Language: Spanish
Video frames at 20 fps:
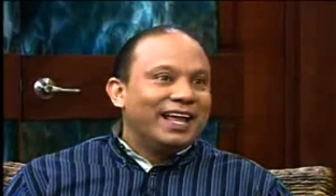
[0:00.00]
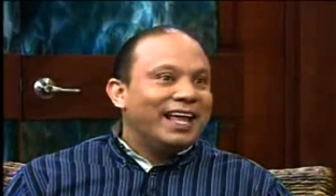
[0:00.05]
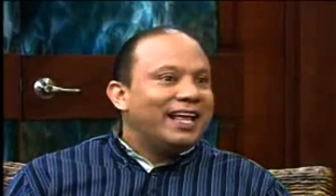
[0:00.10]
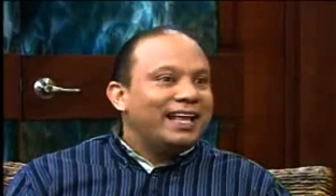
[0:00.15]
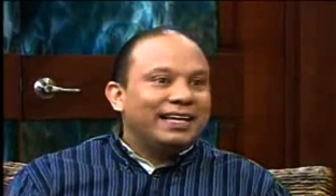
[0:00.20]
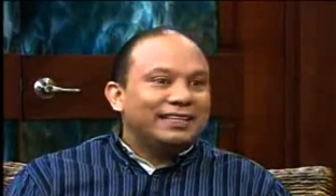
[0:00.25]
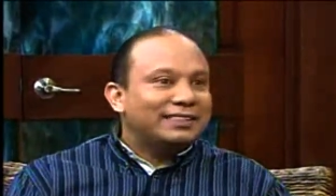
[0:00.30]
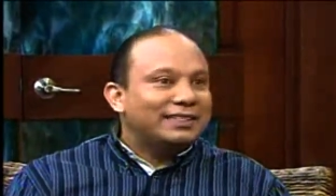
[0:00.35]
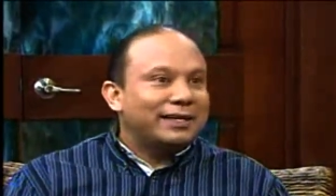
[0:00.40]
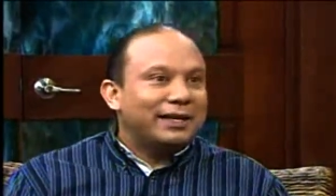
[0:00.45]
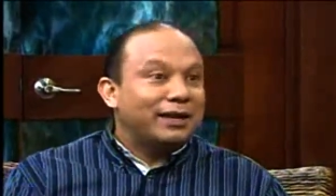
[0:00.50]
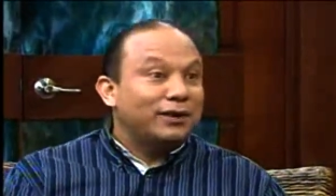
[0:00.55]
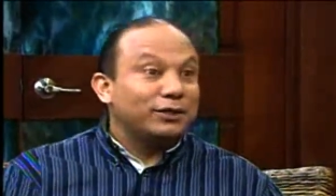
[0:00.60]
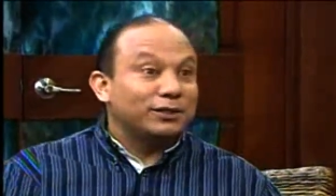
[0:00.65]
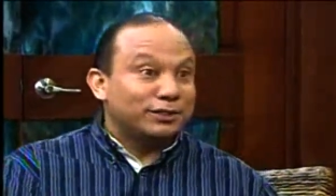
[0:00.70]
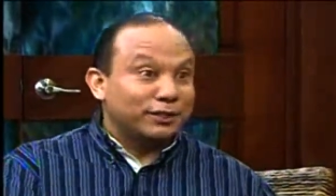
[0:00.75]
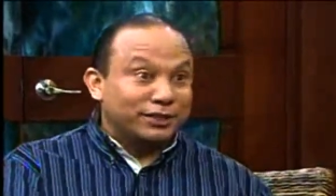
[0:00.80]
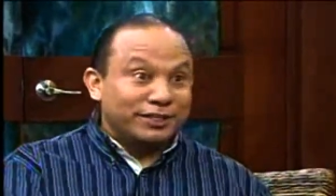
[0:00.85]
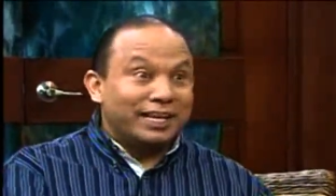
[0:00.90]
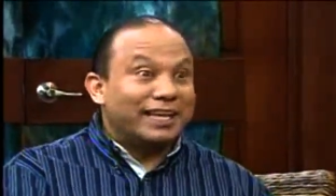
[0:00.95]
En este, el
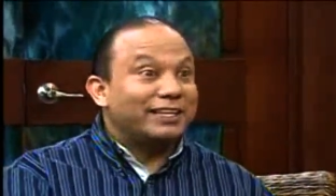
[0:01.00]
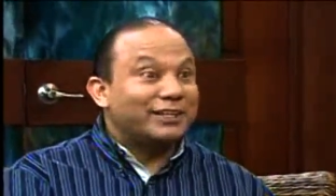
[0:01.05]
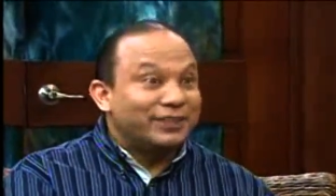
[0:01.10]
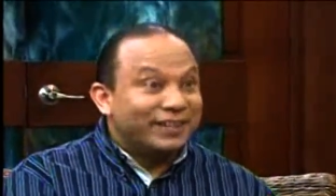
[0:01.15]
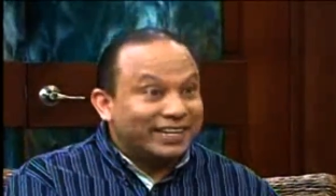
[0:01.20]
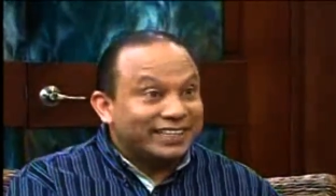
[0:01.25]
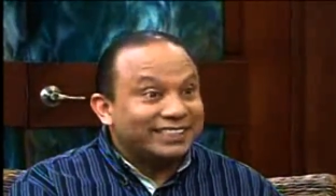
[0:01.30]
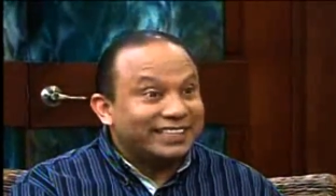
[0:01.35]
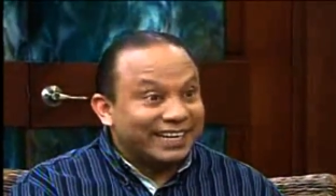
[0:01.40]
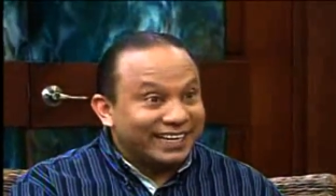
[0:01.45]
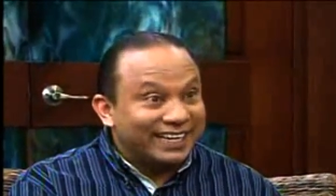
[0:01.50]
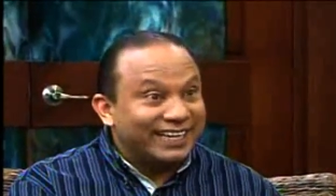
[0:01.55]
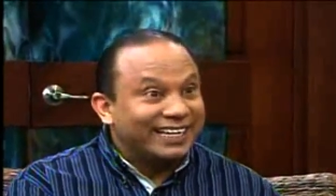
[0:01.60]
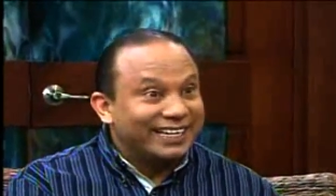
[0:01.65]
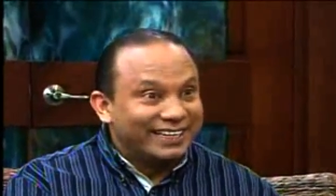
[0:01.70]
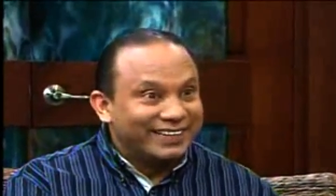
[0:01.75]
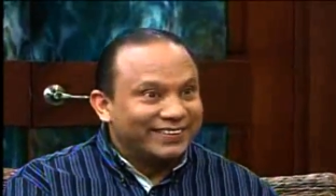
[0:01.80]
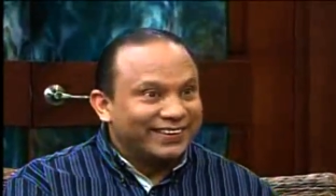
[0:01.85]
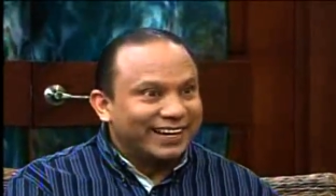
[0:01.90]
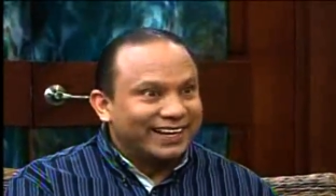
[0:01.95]
otro día de una charla
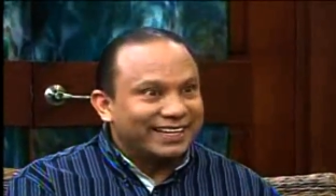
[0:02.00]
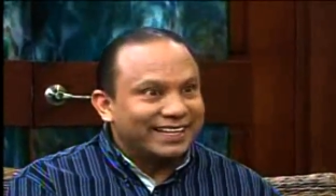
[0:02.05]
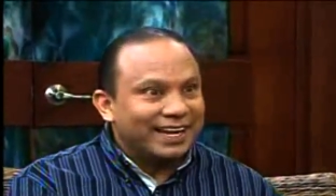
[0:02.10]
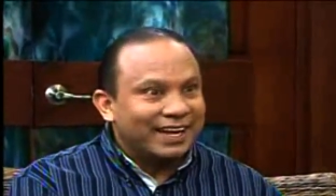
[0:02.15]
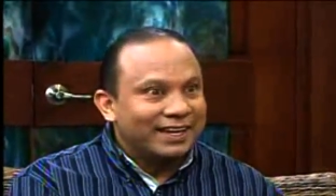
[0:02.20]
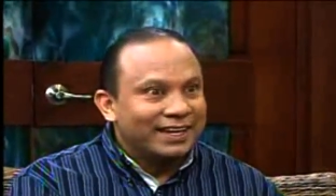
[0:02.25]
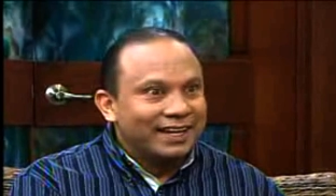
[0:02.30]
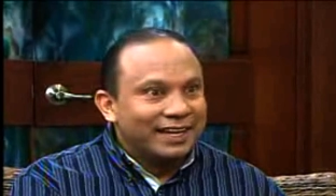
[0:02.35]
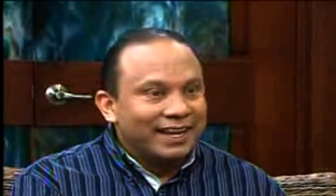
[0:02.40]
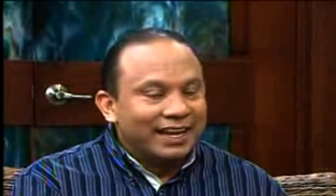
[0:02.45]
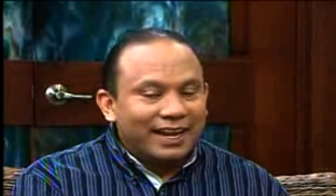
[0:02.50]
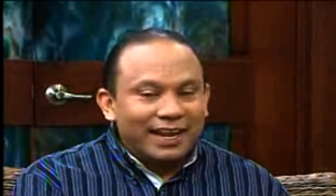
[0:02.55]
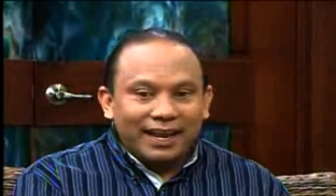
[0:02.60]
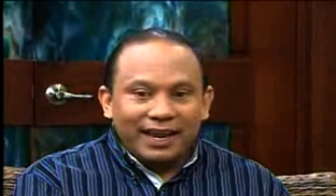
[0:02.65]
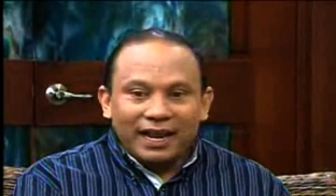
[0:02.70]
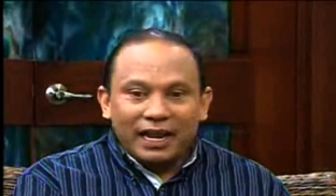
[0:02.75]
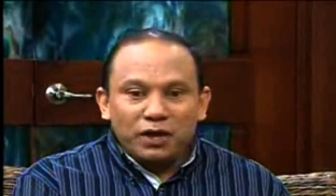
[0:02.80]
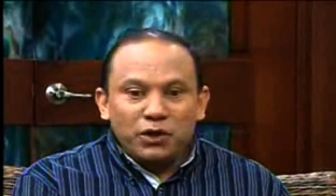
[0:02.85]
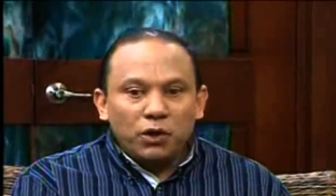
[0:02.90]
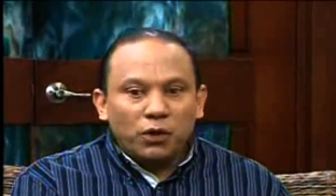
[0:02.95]
en Liberia,
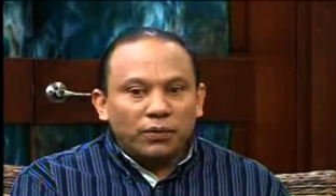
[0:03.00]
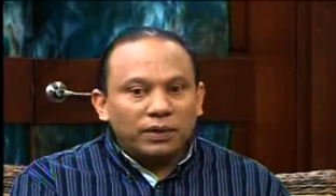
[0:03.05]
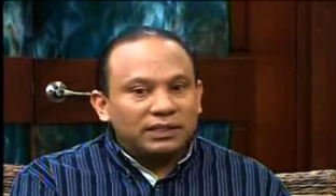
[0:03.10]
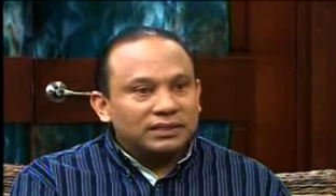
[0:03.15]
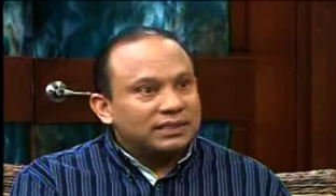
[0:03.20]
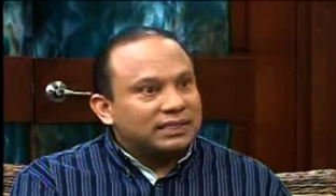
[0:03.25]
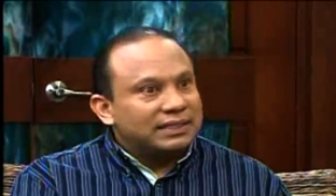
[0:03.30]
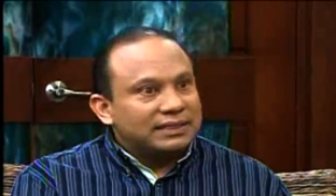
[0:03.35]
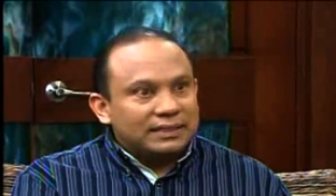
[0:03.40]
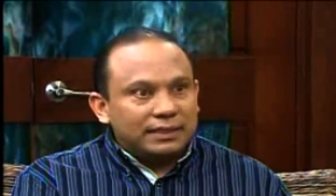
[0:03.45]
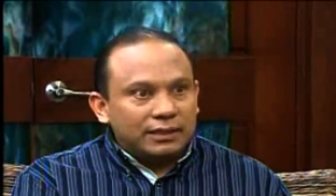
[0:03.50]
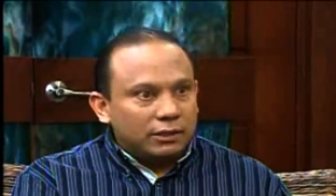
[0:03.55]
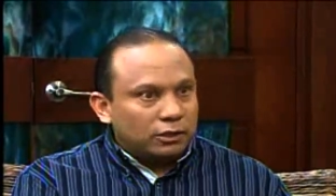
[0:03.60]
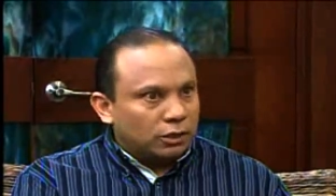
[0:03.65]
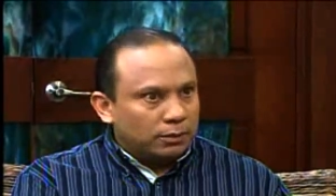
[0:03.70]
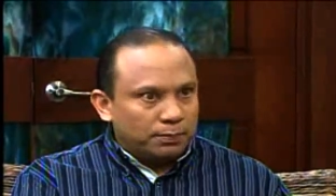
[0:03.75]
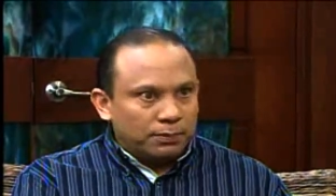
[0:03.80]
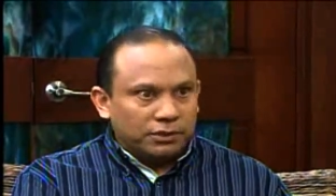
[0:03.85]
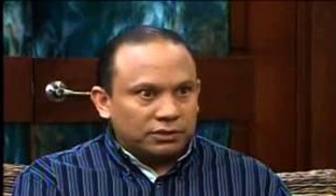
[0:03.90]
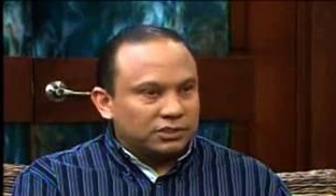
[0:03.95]
el
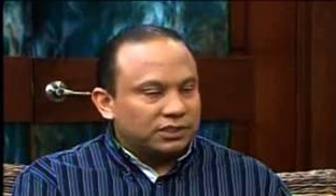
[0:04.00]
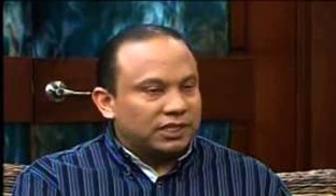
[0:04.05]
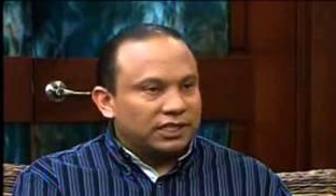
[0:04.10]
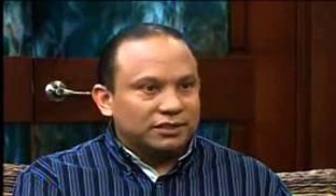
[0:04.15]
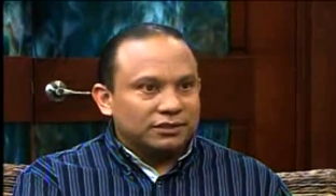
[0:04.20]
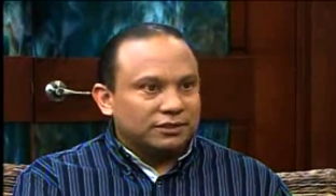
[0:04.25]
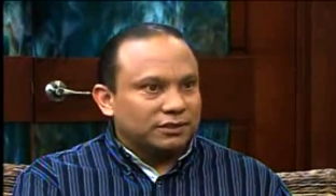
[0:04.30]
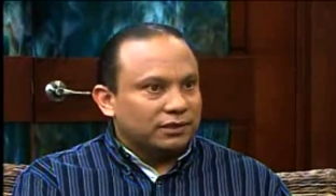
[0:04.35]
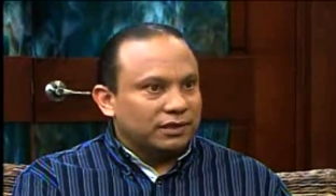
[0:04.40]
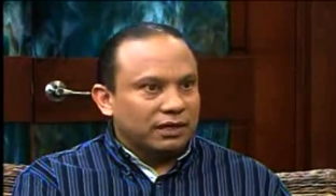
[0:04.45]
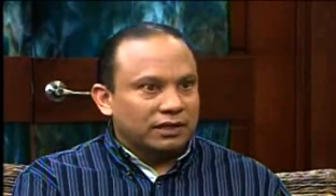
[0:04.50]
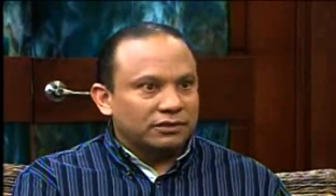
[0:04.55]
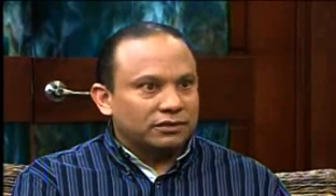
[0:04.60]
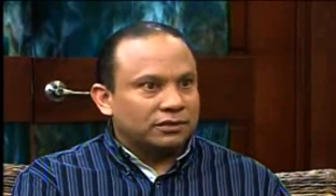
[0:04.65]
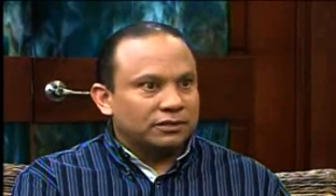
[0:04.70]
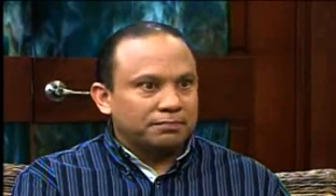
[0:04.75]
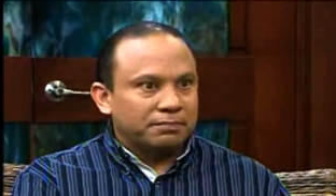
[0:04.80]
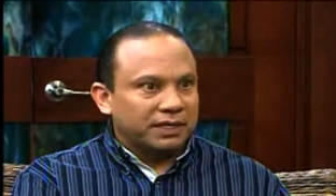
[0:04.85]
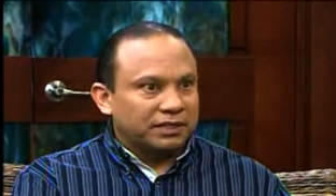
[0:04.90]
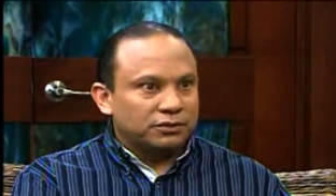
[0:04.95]
95% de
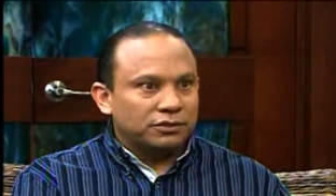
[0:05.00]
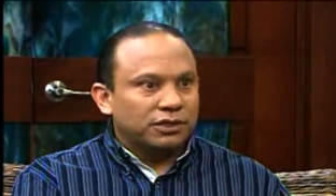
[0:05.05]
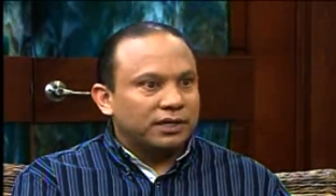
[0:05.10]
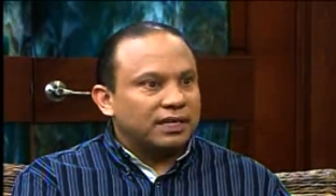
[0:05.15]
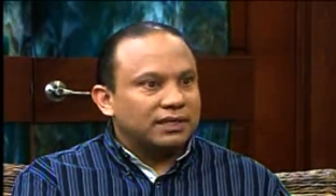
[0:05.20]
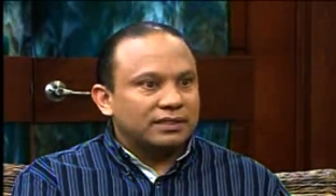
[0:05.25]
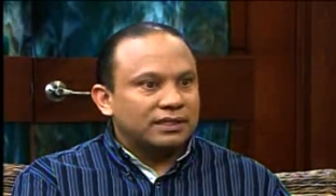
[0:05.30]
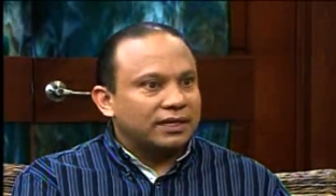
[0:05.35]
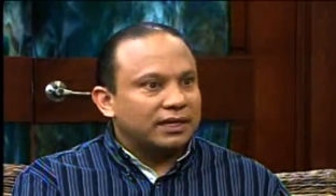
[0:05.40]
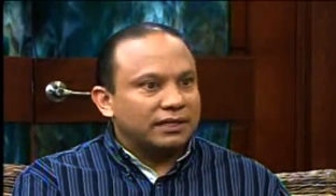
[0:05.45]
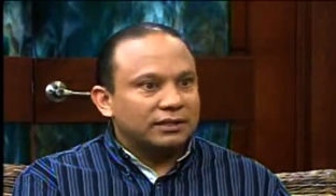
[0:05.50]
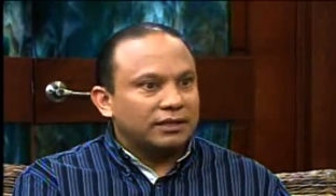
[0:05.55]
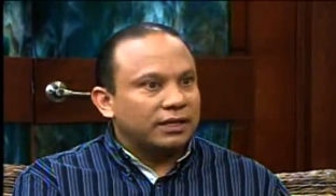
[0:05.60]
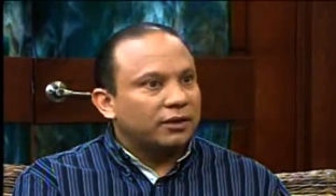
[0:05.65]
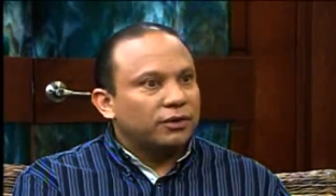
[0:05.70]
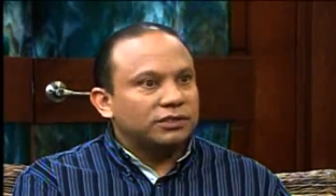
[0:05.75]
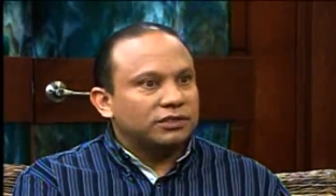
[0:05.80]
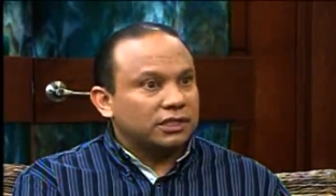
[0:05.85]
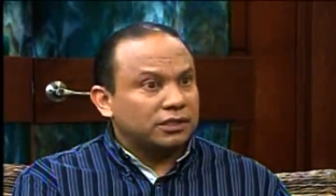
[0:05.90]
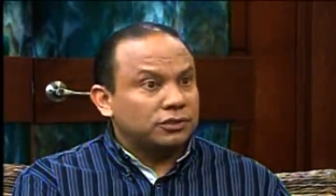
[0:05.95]
las personas eran
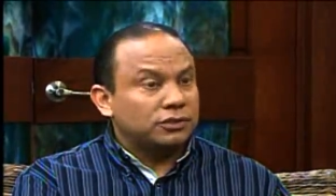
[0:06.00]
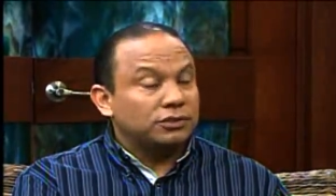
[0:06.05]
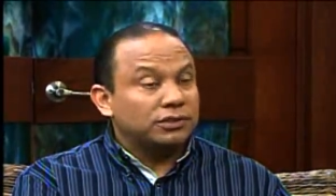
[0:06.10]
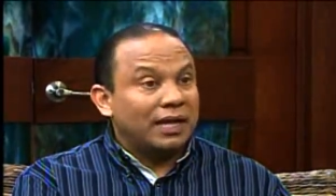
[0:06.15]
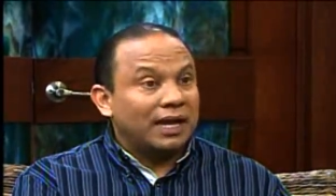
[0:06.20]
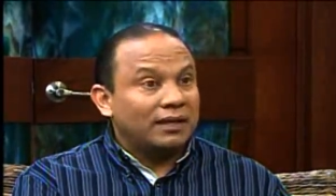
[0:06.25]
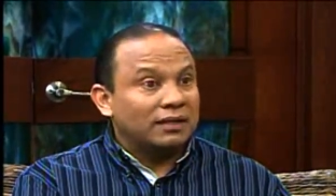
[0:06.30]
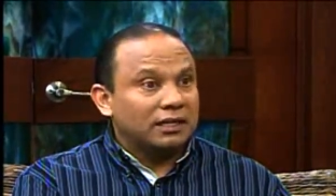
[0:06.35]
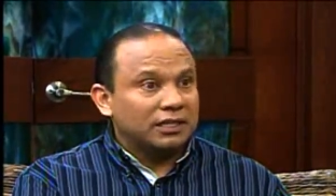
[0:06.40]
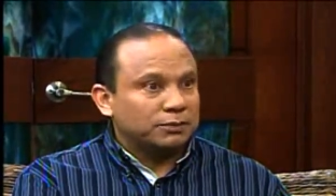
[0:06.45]
de otra ciudad.